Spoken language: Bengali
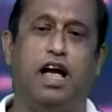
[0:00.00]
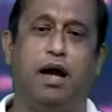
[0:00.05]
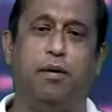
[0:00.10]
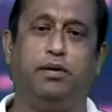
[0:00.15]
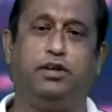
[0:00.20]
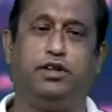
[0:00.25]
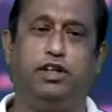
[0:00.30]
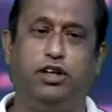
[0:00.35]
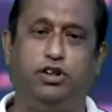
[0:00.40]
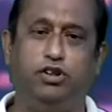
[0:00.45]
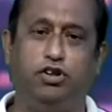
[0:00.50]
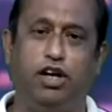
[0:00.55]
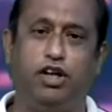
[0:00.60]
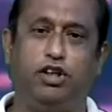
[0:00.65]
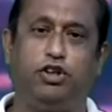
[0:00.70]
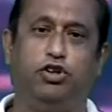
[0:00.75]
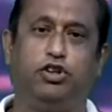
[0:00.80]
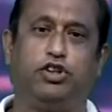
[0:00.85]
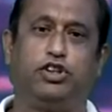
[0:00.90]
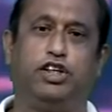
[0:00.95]
এবং শিলচরের
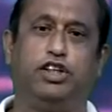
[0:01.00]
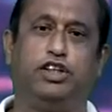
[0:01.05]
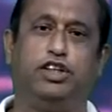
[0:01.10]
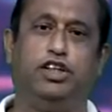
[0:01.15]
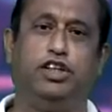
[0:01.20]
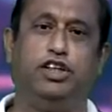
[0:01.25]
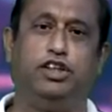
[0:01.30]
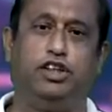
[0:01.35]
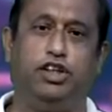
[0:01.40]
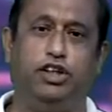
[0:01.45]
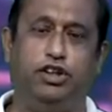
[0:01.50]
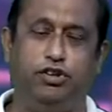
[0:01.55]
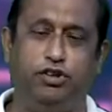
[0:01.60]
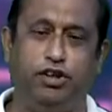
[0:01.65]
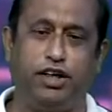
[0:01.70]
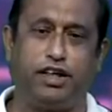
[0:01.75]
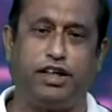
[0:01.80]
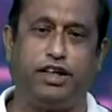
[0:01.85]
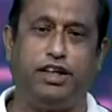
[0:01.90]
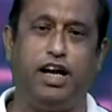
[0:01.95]
সংস্কৃতি
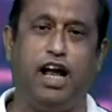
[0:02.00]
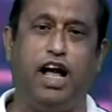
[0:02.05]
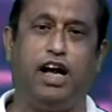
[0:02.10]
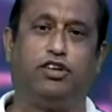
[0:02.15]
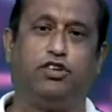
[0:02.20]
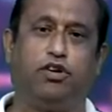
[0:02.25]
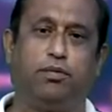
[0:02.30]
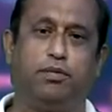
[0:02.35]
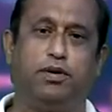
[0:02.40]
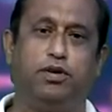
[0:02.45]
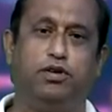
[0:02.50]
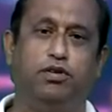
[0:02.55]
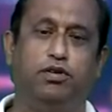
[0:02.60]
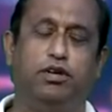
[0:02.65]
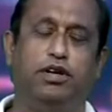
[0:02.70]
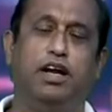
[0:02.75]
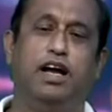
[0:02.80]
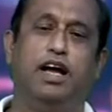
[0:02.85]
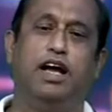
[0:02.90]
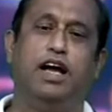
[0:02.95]
শিলচরের ক্রীড়া সব কিছুর